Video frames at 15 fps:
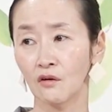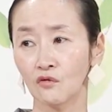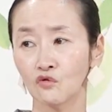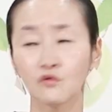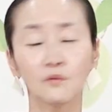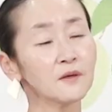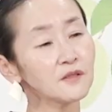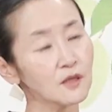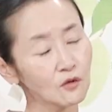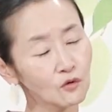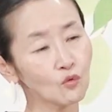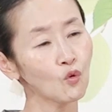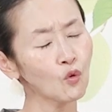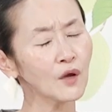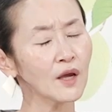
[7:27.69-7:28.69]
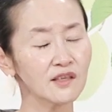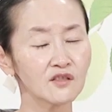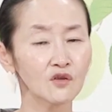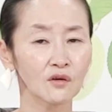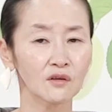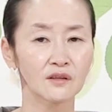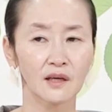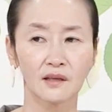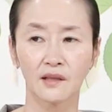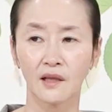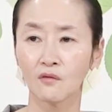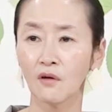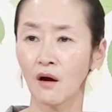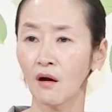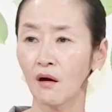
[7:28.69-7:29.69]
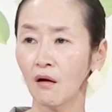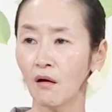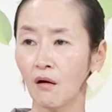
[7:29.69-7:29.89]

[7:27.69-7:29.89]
두 번째는 그게 인정이 돼야 되고요.